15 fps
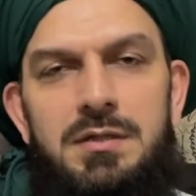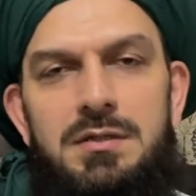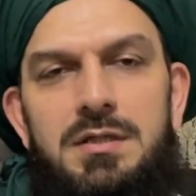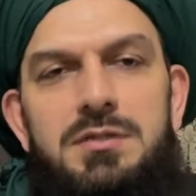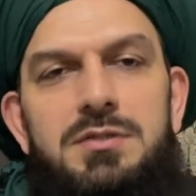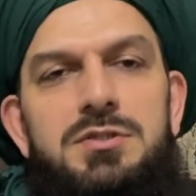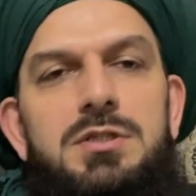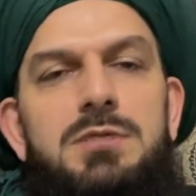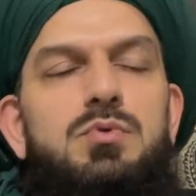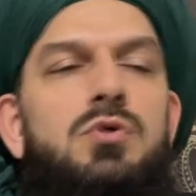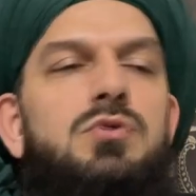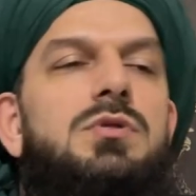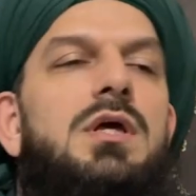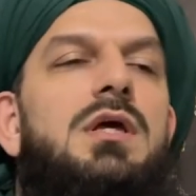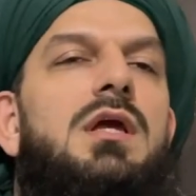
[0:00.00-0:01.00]
Neticede bu
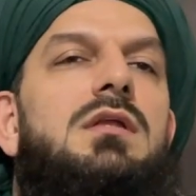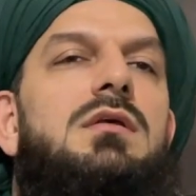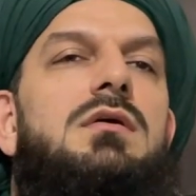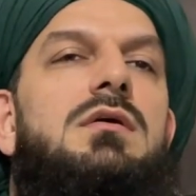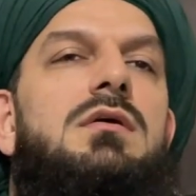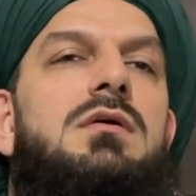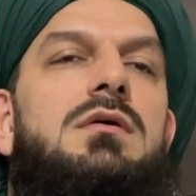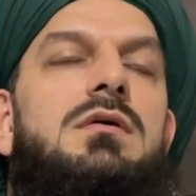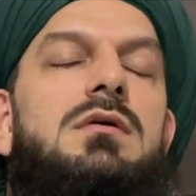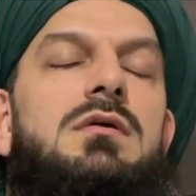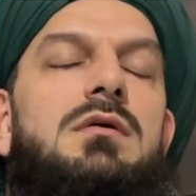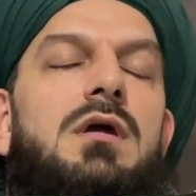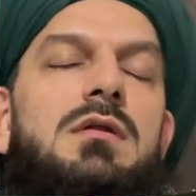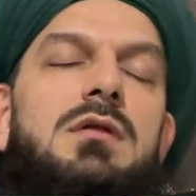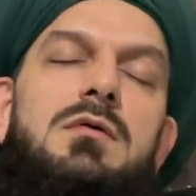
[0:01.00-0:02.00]
noktaya
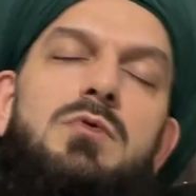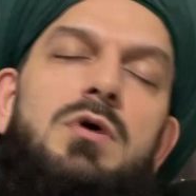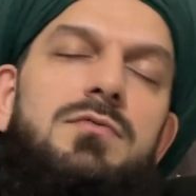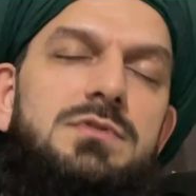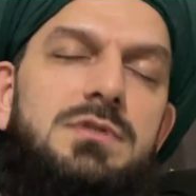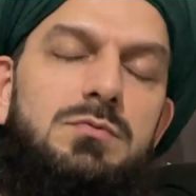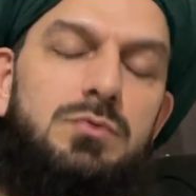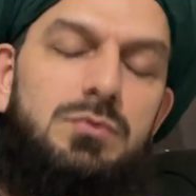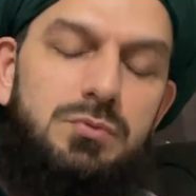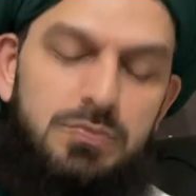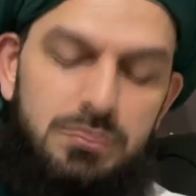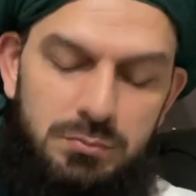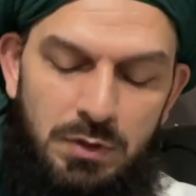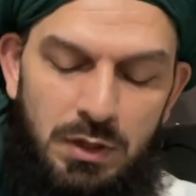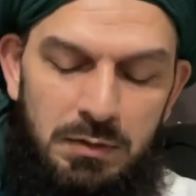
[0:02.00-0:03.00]
gelir. Allah muhafaza
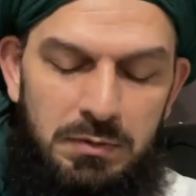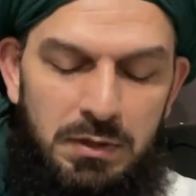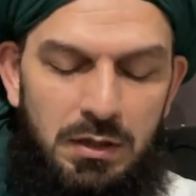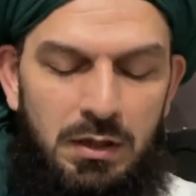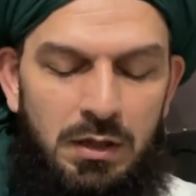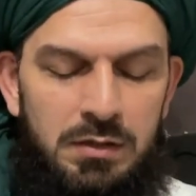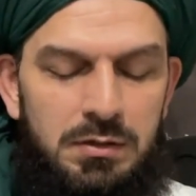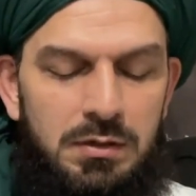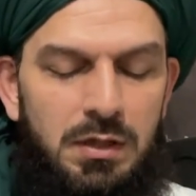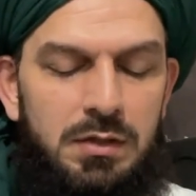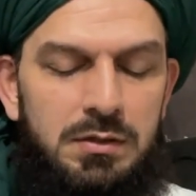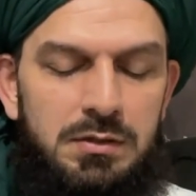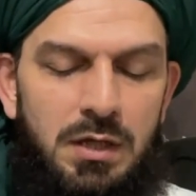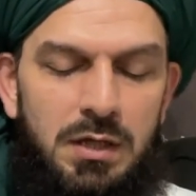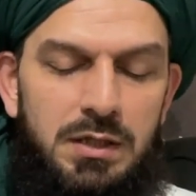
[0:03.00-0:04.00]
buyursun. Ama
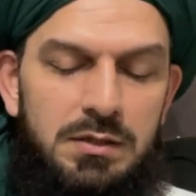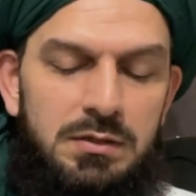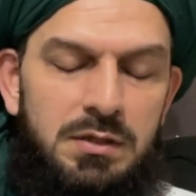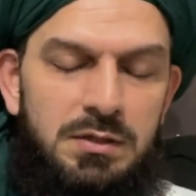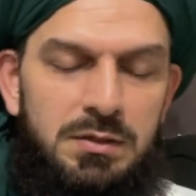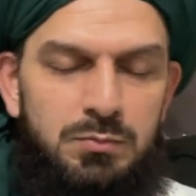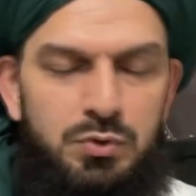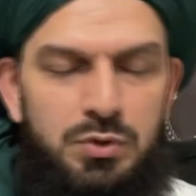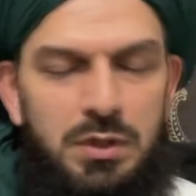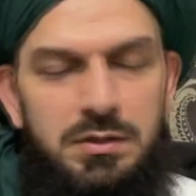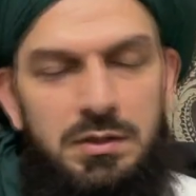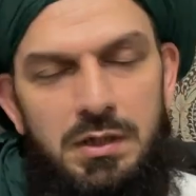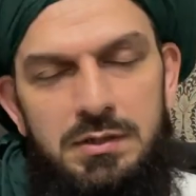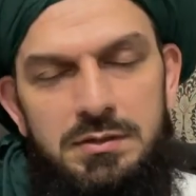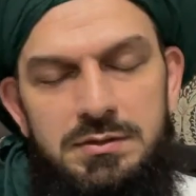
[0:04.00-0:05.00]
Allah'ın ayetlerinde
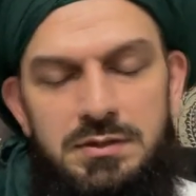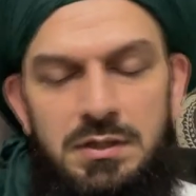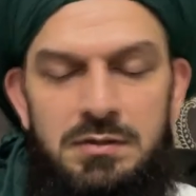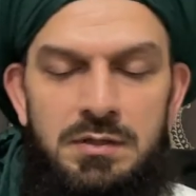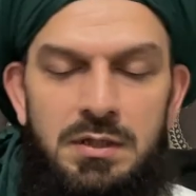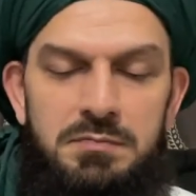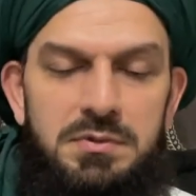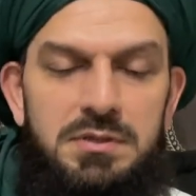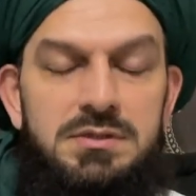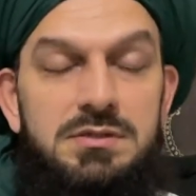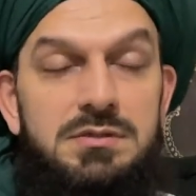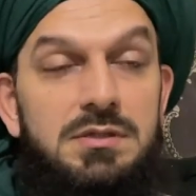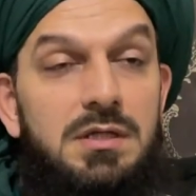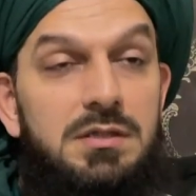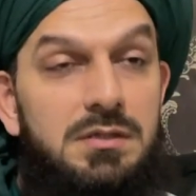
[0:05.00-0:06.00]
mücadele insanlar
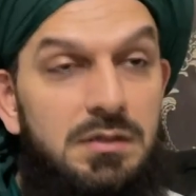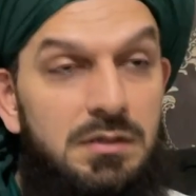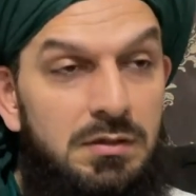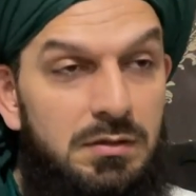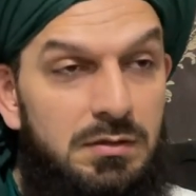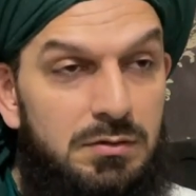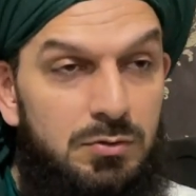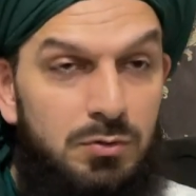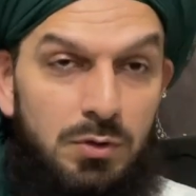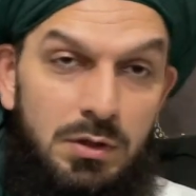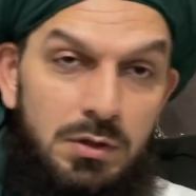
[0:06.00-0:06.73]
bilsinler ki diyor